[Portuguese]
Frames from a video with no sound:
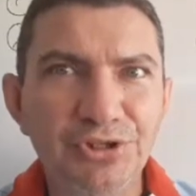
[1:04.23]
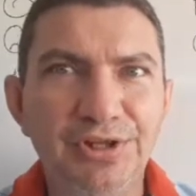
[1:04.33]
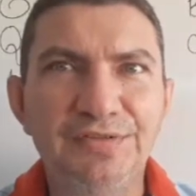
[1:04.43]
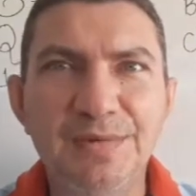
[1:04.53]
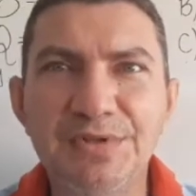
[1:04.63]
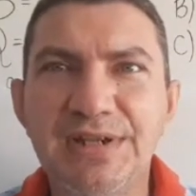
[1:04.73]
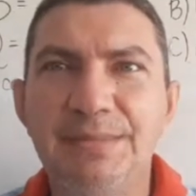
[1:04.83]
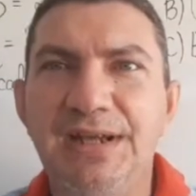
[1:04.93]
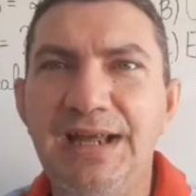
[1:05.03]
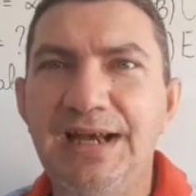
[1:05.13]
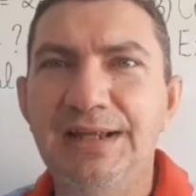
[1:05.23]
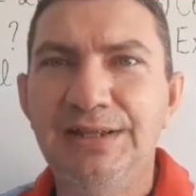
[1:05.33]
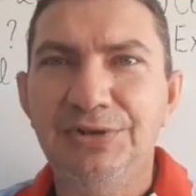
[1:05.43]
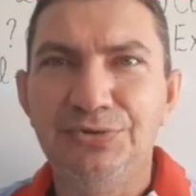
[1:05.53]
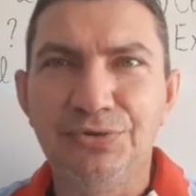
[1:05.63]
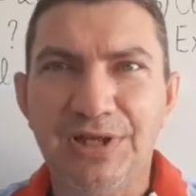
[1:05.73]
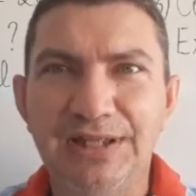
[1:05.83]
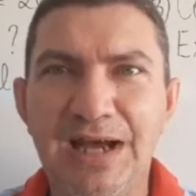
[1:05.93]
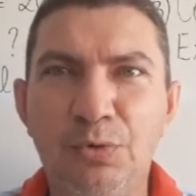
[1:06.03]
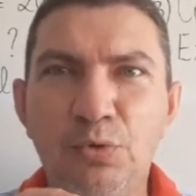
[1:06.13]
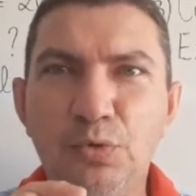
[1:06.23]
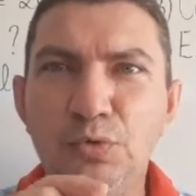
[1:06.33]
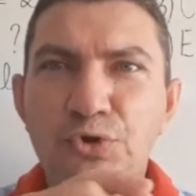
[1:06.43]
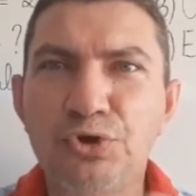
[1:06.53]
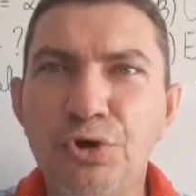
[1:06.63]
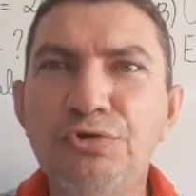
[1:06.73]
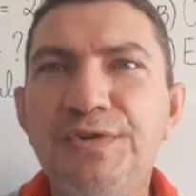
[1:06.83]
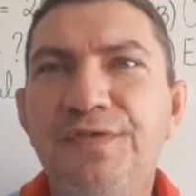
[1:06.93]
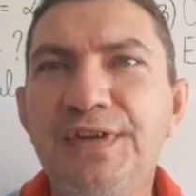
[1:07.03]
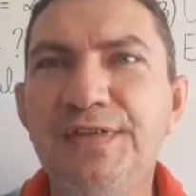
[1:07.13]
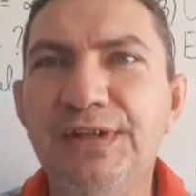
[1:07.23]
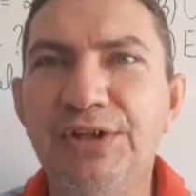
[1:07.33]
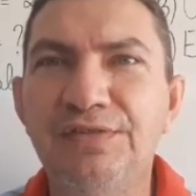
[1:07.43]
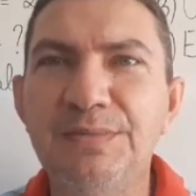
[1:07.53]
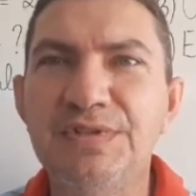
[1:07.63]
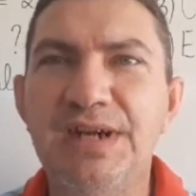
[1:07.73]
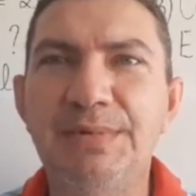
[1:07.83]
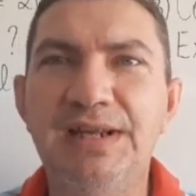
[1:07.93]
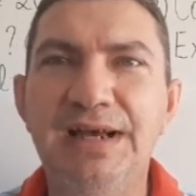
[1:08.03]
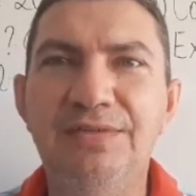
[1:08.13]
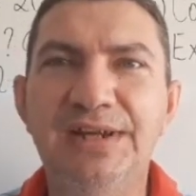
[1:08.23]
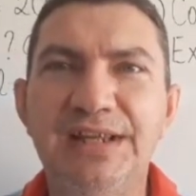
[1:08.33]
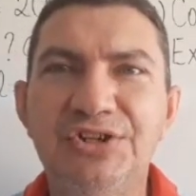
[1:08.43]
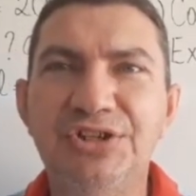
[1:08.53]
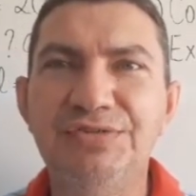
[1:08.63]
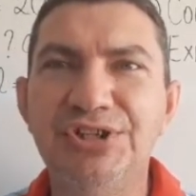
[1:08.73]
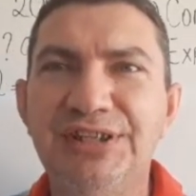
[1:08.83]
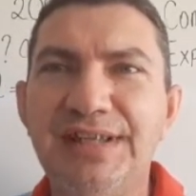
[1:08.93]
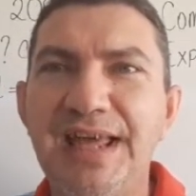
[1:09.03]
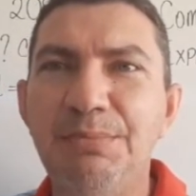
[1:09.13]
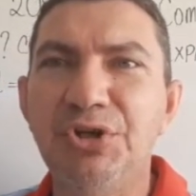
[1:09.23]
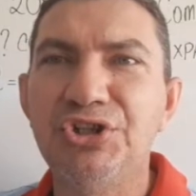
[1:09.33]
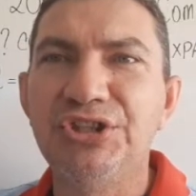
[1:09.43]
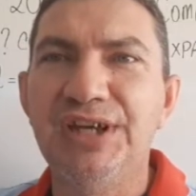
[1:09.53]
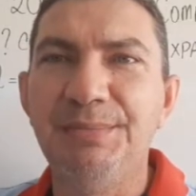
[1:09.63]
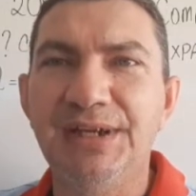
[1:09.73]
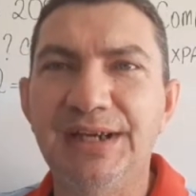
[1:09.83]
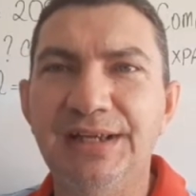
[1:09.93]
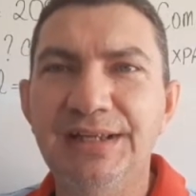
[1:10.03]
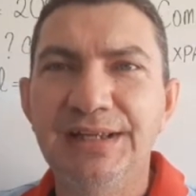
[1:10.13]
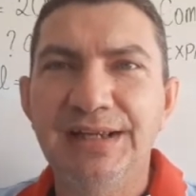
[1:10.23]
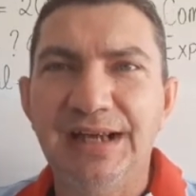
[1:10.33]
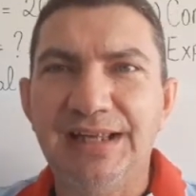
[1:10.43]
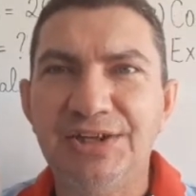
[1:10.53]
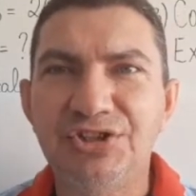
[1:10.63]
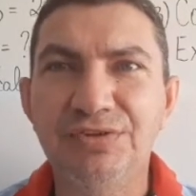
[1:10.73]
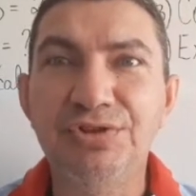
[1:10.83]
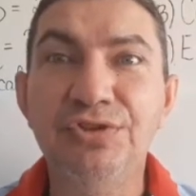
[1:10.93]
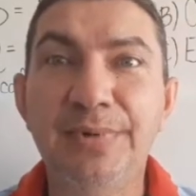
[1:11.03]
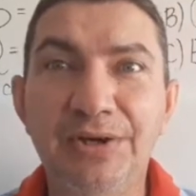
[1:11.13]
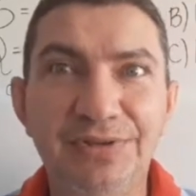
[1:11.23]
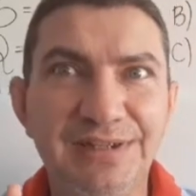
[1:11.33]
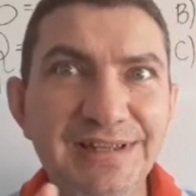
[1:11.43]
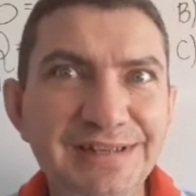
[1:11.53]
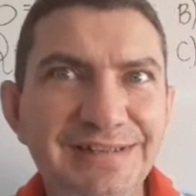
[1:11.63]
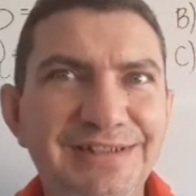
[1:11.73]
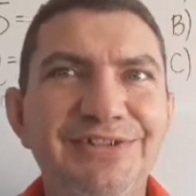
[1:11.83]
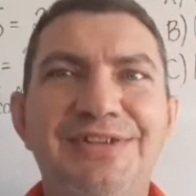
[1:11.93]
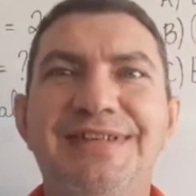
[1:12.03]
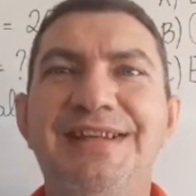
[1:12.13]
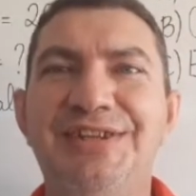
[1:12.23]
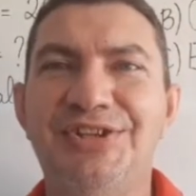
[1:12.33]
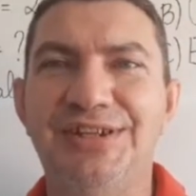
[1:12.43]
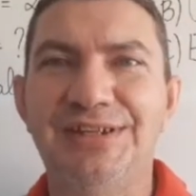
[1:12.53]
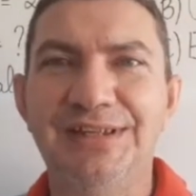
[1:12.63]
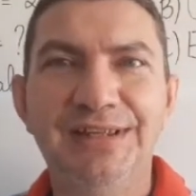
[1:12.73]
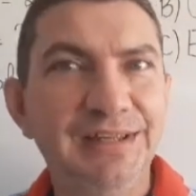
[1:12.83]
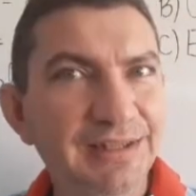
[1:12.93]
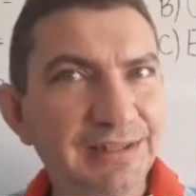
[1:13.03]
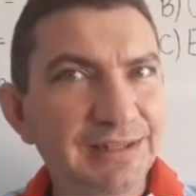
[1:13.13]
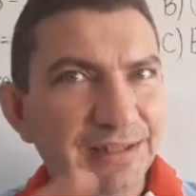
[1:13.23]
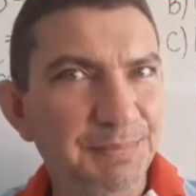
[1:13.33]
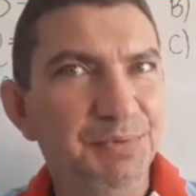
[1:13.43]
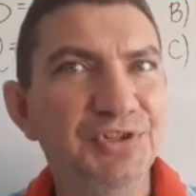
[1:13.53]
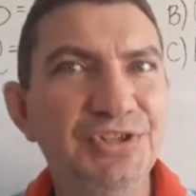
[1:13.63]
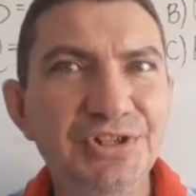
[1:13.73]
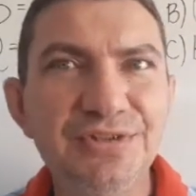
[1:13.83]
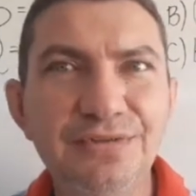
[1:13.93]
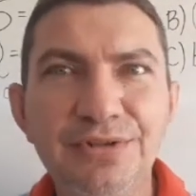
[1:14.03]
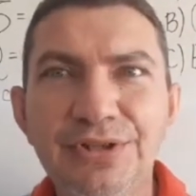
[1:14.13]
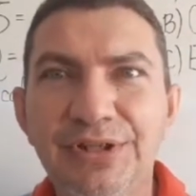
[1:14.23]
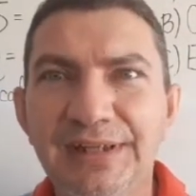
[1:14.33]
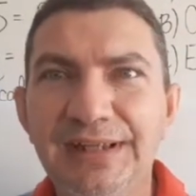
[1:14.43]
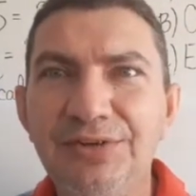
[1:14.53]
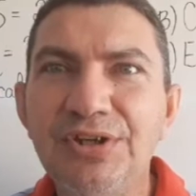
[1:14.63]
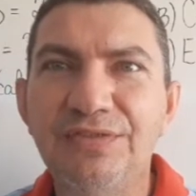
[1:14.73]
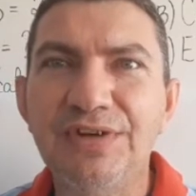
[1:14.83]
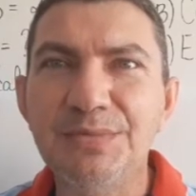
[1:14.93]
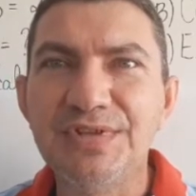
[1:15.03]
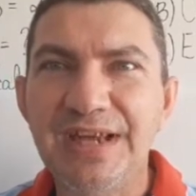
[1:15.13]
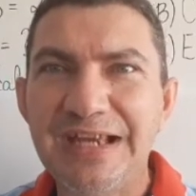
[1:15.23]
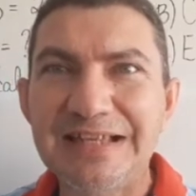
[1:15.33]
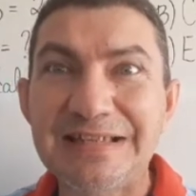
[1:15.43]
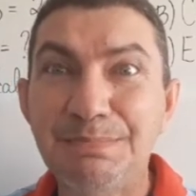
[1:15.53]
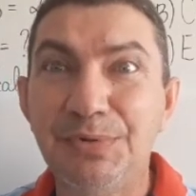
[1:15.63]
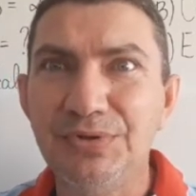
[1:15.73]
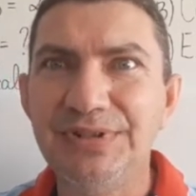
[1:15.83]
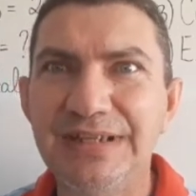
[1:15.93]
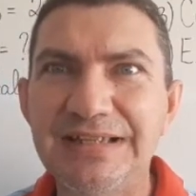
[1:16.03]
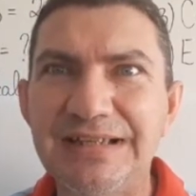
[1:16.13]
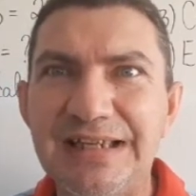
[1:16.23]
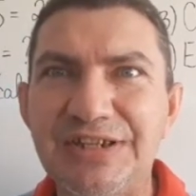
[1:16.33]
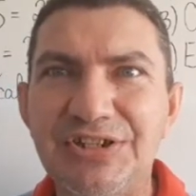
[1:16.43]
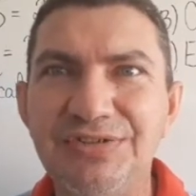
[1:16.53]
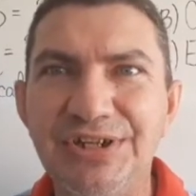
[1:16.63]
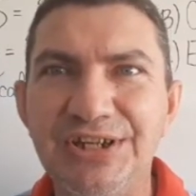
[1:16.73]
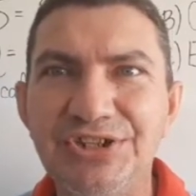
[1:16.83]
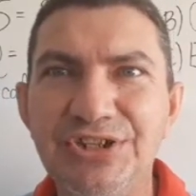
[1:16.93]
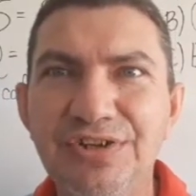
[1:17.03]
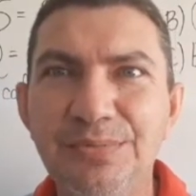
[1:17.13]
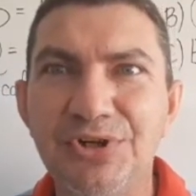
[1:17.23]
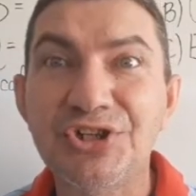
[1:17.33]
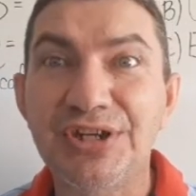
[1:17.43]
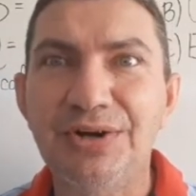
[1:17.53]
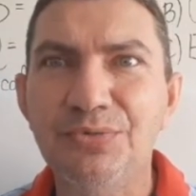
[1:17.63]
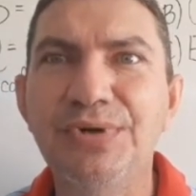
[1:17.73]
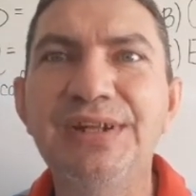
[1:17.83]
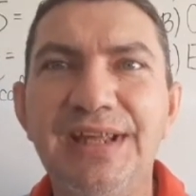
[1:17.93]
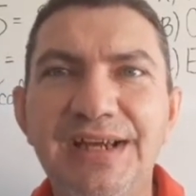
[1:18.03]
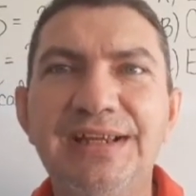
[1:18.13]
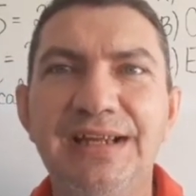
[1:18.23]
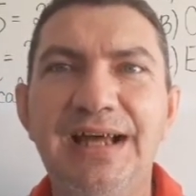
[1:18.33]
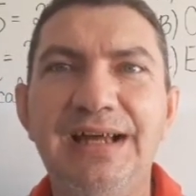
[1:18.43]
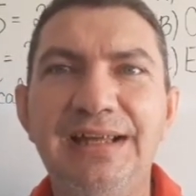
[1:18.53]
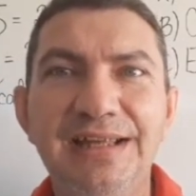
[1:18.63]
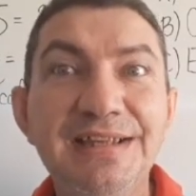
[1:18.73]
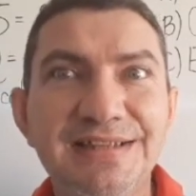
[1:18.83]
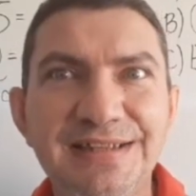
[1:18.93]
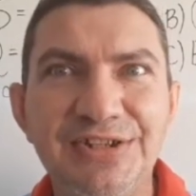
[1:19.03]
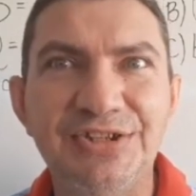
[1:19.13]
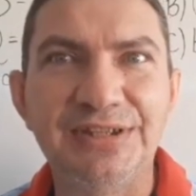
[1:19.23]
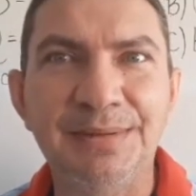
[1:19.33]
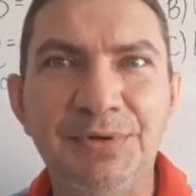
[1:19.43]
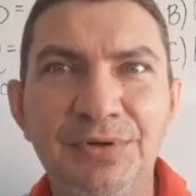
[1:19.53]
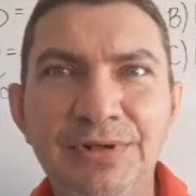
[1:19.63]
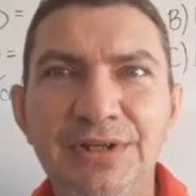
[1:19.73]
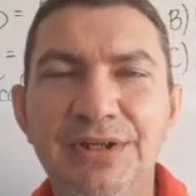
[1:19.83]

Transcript: nós vamos trabalhar o canal O Show de Física, nós vamos trabalhar uma questão de termodinâmica, a questão de número 15 de nossa lista. E depois disso, né, nós vamos responder essa questão direitinho e mostrar alguma ideia que lá existe, tá bom?